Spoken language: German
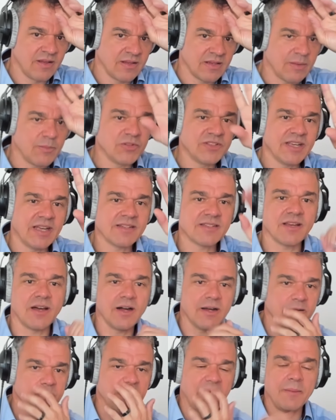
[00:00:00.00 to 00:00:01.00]
Da muss ich jetzt
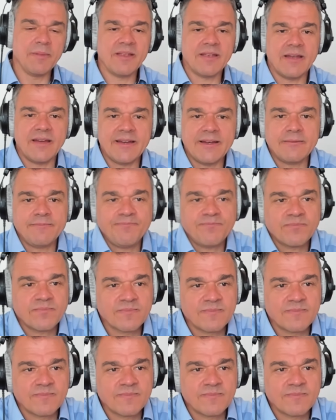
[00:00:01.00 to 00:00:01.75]
sagen, da habe ich, äh,